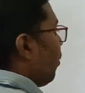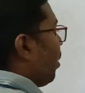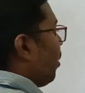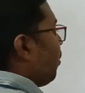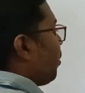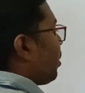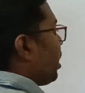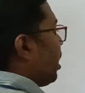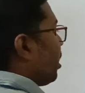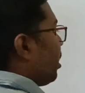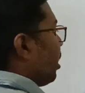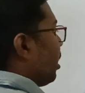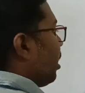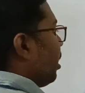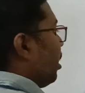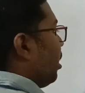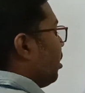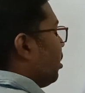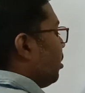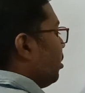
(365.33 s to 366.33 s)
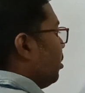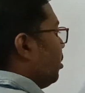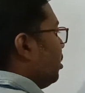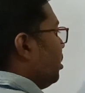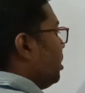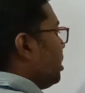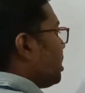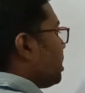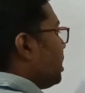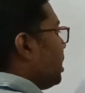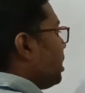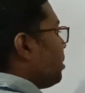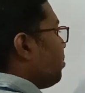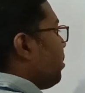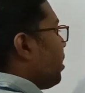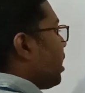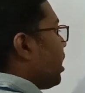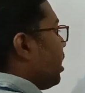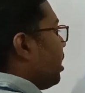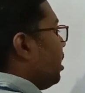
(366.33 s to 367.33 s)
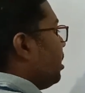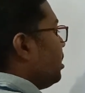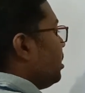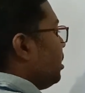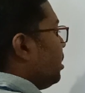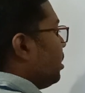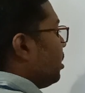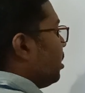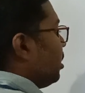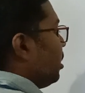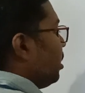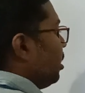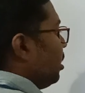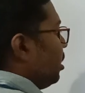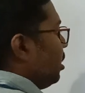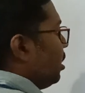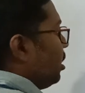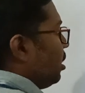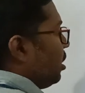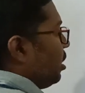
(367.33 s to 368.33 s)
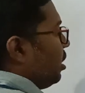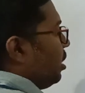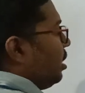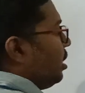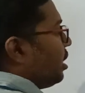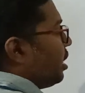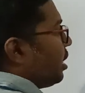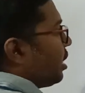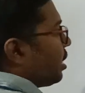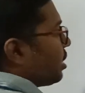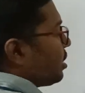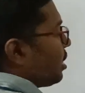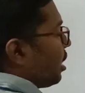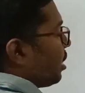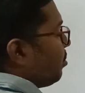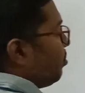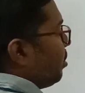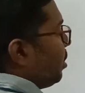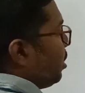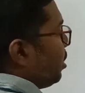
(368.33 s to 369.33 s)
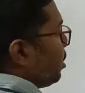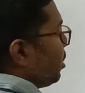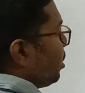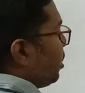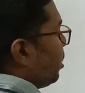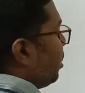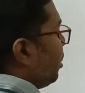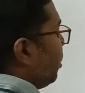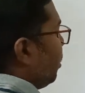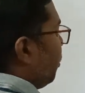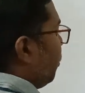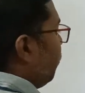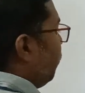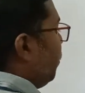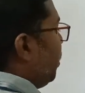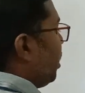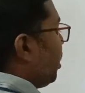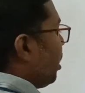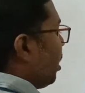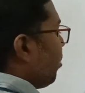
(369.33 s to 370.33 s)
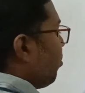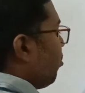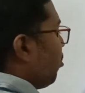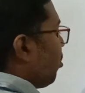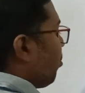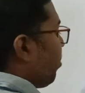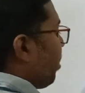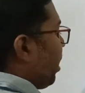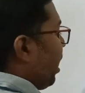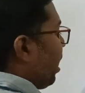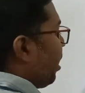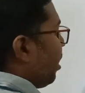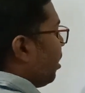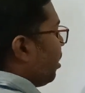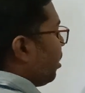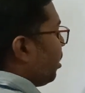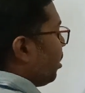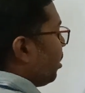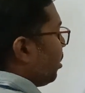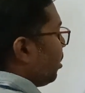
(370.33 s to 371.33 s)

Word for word: होगा वो क्या करेगा डिस्टेंस बढ़ गया ना जी लिगेंड के साथ में वीकर बॉन्ड बनाएगा